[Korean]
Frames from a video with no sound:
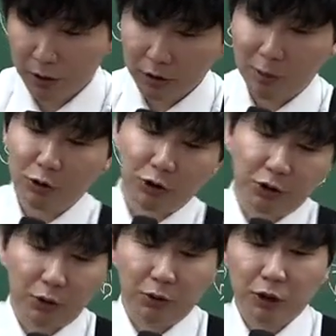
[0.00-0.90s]
잡을 수
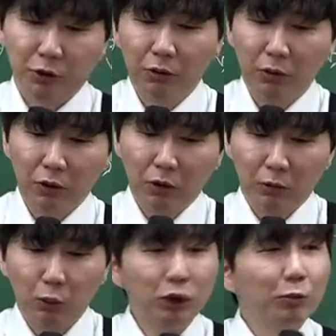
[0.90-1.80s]
있도록. 그래서
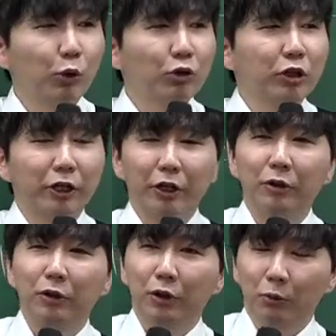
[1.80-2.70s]
뭐 혹시 모르는 거
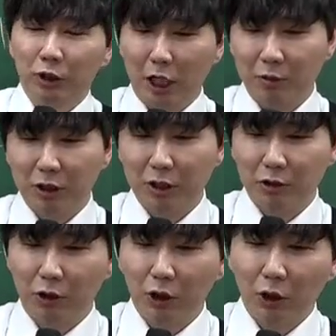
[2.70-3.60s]
아니에요. 뭐 제
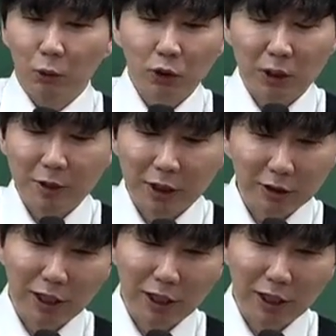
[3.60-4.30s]
입장에서 동체반 잘